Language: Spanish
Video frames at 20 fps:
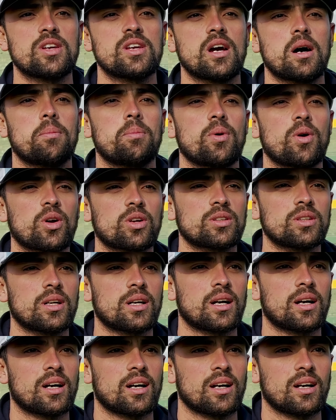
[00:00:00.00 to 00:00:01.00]
y
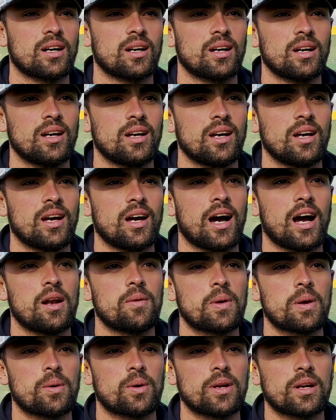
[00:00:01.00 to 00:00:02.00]
aportan al
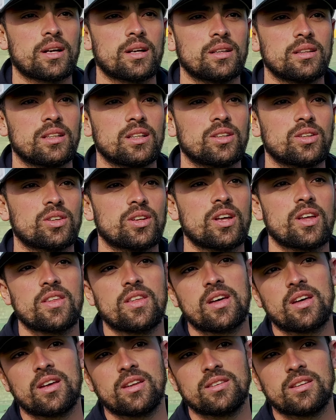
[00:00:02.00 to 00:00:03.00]
béisbol argentino
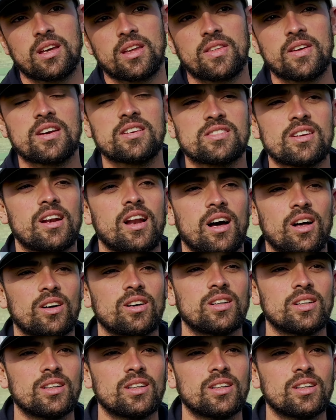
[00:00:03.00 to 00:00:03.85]
desde, desde ese lado.